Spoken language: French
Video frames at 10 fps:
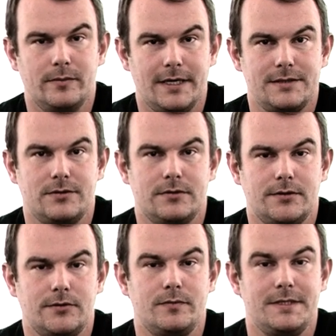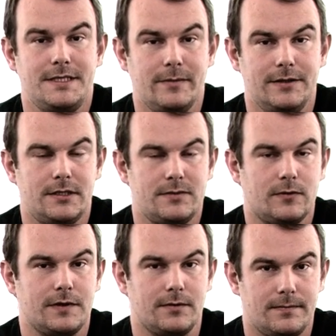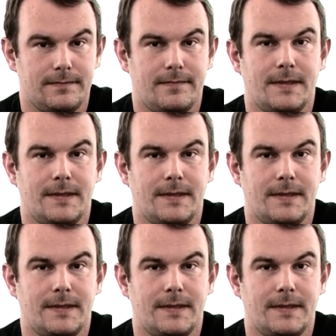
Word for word: de base de, Mythic Battles Panthéon.